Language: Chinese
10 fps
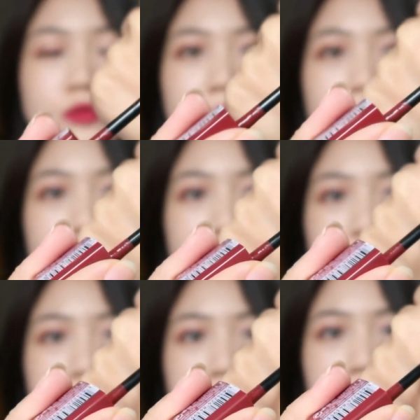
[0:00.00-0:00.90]
在
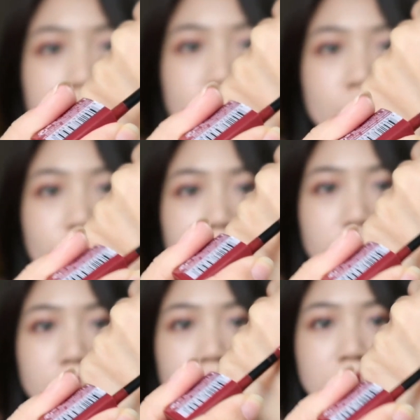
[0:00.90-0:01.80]
那个嘴巴上面，
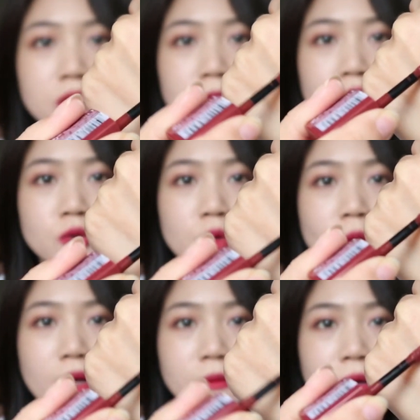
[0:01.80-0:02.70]
就是特别顺滑，
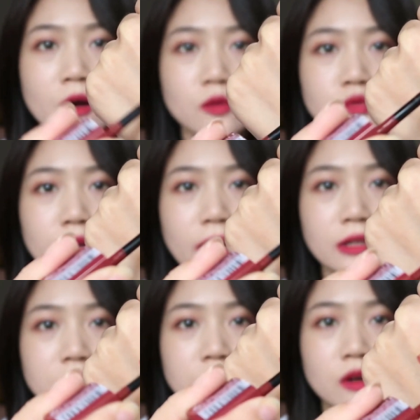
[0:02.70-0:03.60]
特别好涂开的
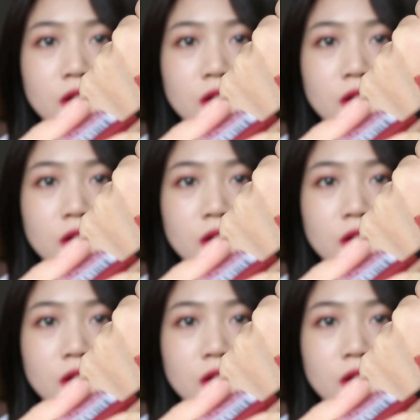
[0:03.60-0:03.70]
那种。